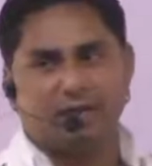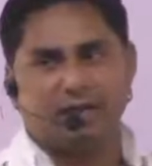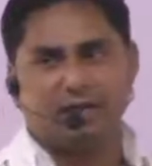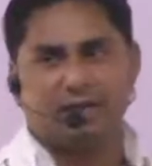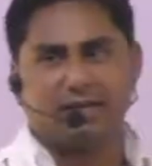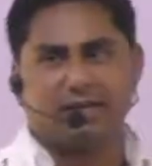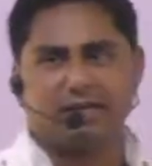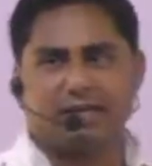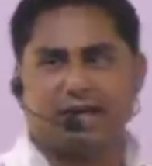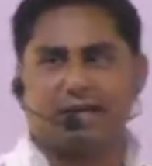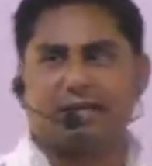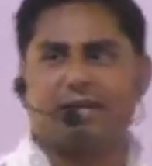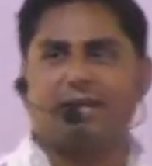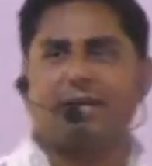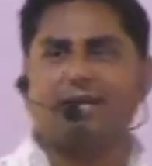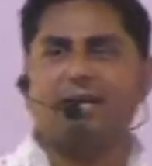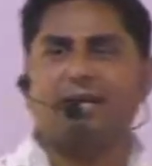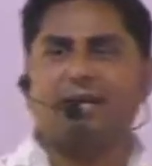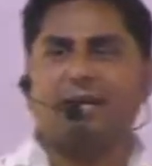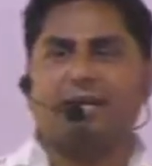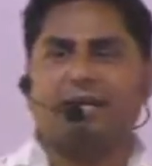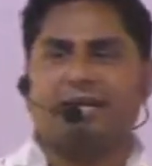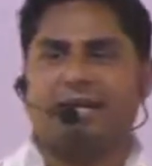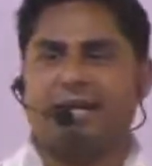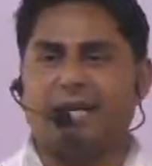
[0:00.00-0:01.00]
हैं ये ज्यादा
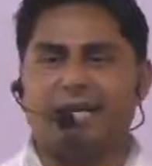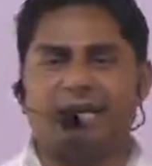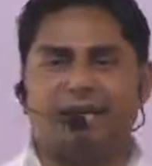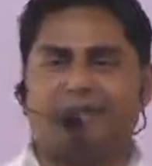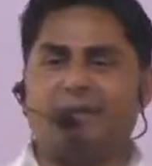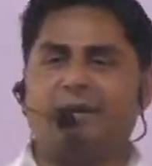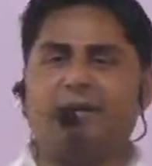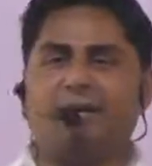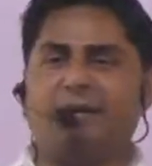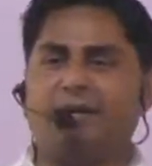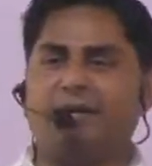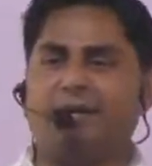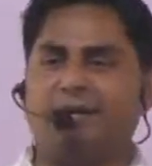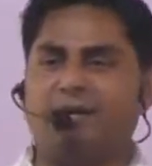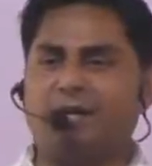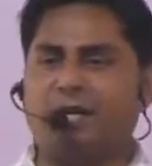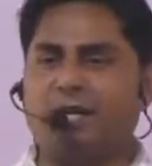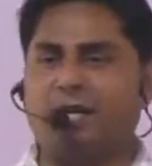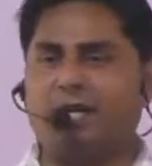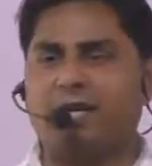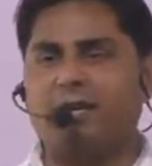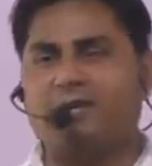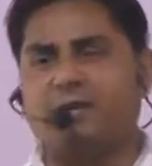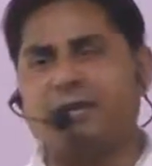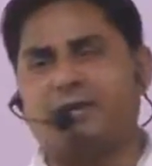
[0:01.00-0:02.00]
टेढ़े मेढ़े नहीं होते
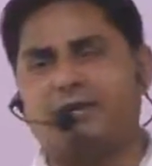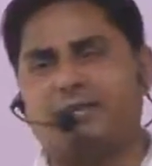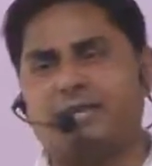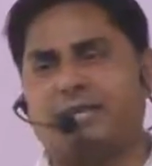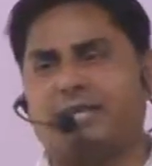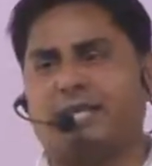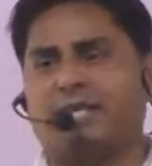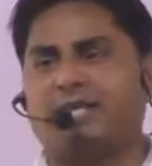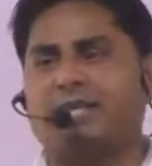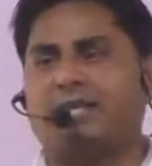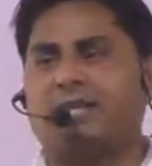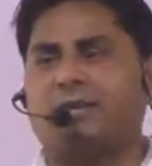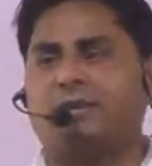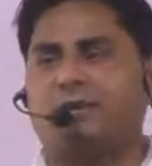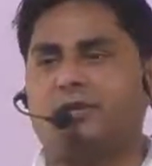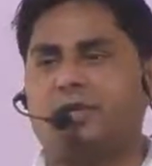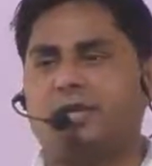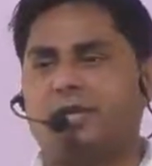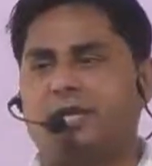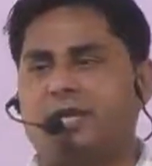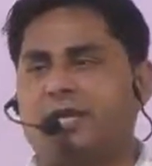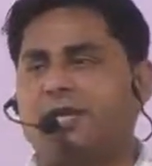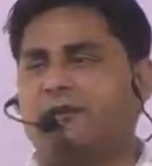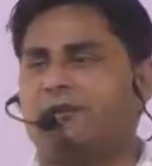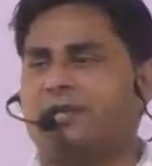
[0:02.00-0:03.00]
हैं ये बड़े सीधे सीधे होते
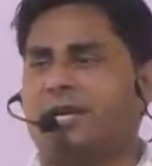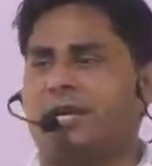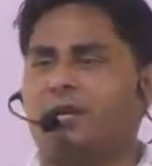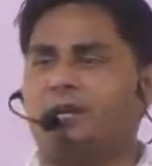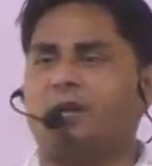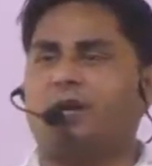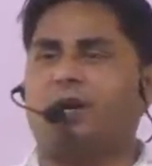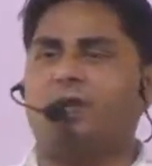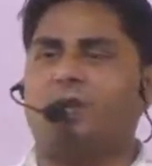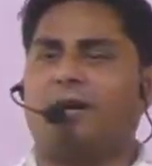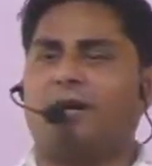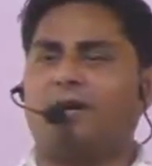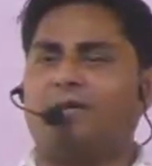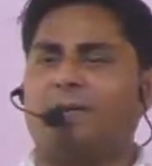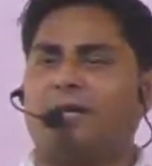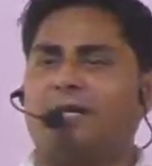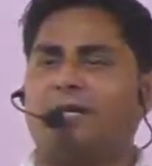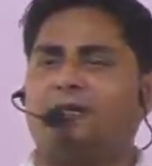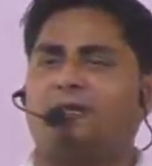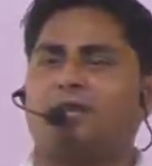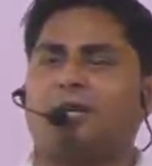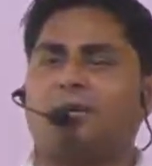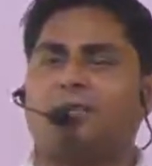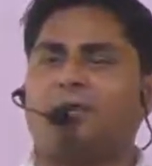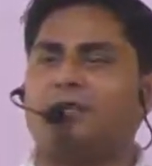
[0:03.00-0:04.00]
हैं ये उसके अनुकर्मानुपाती
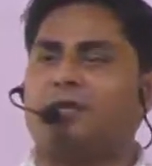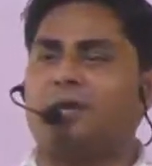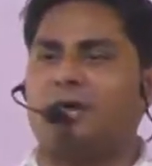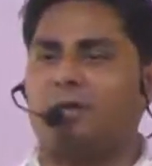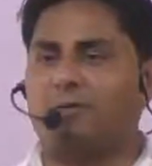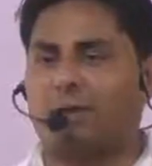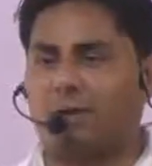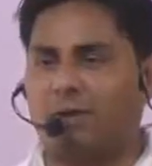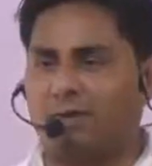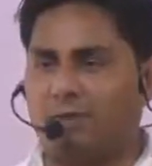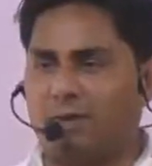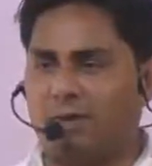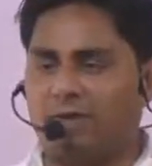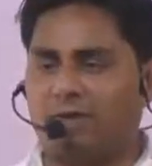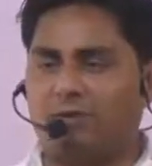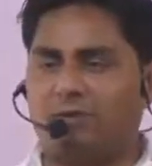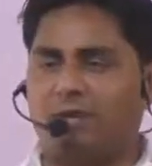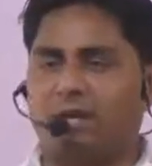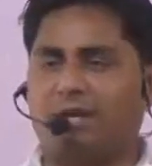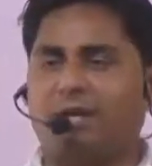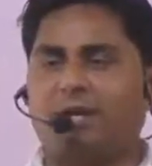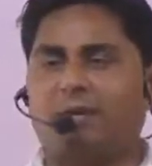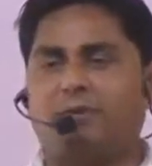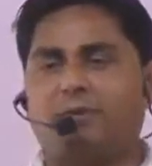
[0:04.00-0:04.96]
उसके भी व्युत्कर्मानुपाती होता है ये